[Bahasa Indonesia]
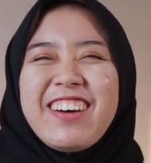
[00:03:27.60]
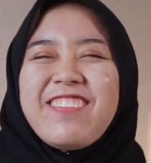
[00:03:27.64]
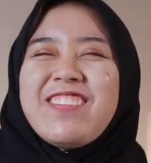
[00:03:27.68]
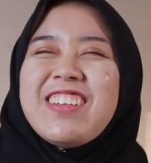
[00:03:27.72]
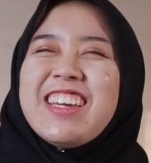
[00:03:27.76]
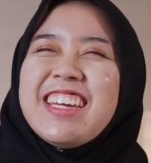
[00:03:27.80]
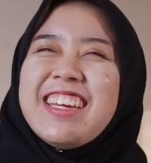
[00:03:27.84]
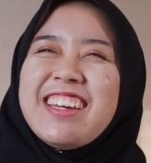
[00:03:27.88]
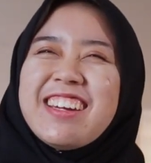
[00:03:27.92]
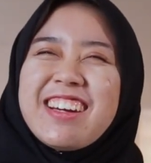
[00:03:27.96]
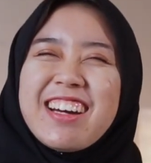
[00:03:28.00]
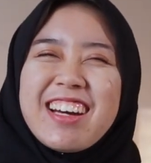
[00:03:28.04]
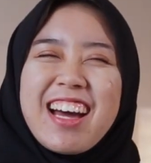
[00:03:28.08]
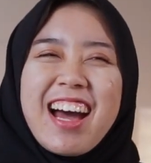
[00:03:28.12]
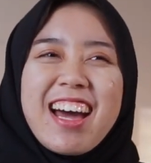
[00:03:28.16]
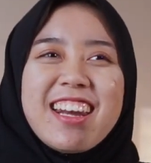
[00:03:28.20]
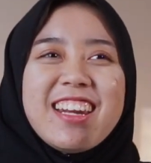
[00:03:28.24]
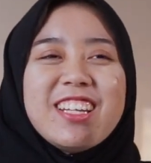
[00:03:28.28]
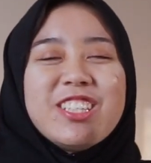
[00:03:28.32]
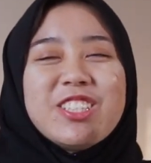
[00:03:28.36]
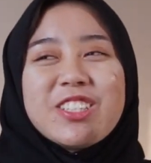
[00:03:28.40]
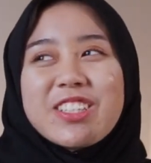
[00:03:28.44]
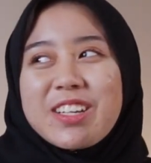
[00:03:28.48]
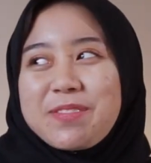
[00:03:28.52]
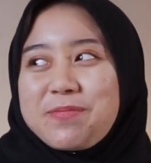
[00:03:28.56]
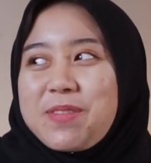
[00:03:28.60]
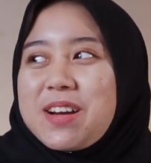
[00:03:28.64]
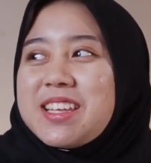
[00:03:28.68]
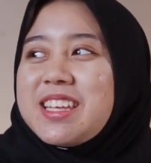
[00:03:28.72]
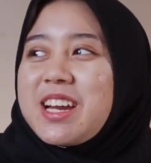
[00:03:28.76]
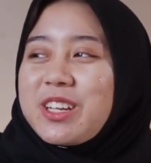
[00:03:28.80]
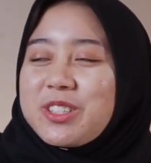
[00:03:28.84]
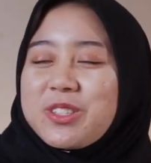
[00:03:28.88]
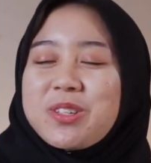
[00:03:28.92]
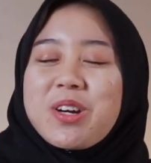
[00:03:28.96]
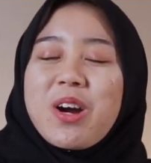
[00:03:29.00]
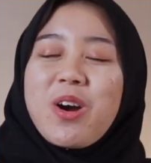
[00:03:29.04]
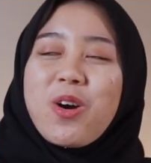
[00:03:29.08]
Tapi ada juga
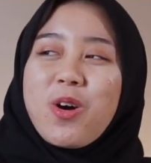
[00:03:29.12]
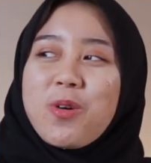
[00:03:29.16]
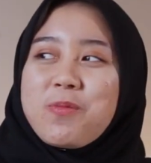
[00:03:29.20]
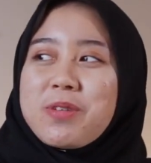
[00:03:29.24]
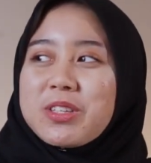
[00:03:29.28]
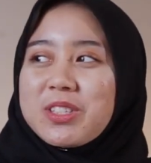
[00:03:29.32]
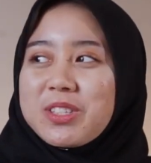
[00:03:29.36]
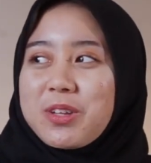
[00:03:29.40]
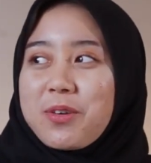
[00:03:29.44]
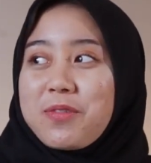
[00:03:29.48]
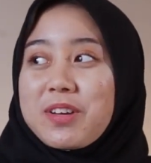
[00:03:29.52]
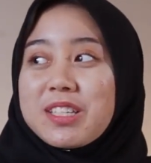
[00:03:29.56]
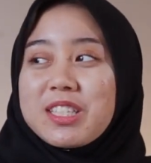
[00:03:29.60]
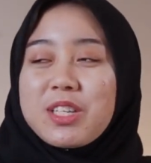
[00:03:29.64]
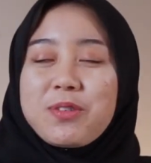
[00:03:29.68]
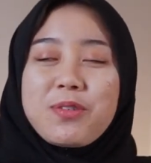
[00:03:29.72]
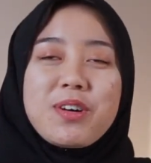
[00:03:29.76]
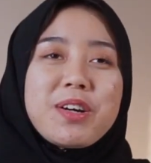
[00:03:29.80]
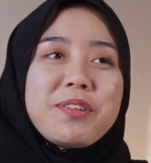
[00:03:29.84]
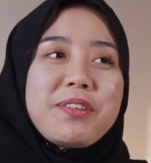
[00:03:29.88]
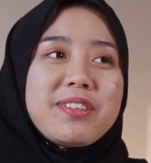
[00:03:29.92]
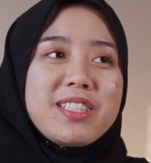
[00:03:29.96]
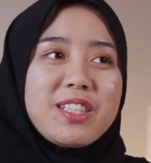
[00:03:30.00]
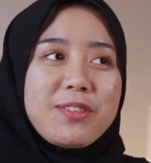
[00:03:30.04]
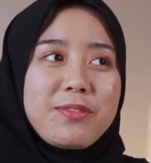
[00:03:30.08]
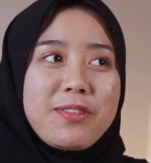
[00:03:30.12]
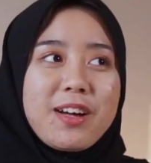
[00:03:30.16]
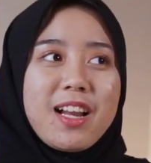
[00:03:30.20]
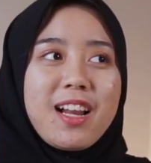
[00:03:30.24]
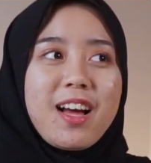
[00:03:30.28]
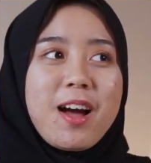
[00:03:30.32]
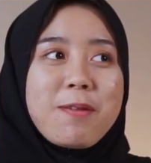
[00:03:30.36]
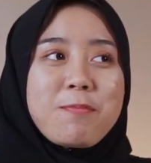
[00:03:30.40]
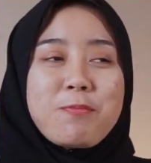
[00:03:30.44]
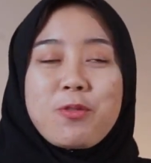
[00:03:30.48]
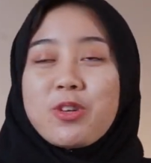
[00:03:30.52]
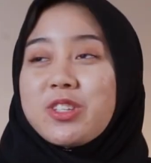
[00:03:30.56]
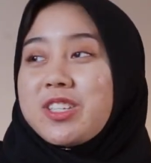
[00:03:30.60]
banyak juga kok maksudnya festival-festival
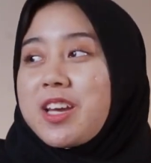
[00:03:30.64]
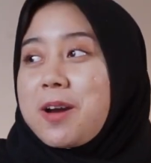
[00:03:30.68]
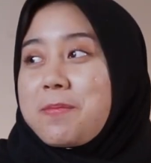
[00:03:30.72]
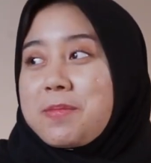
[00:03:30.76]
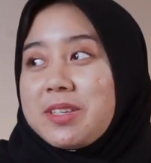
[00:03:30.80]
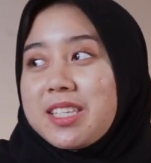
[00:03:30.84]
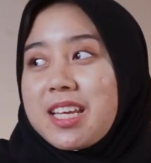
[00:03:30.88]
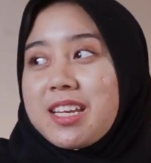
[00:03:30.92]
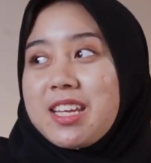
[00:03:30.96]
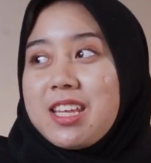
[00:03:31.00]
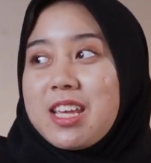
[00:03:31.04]
kampus yang bisa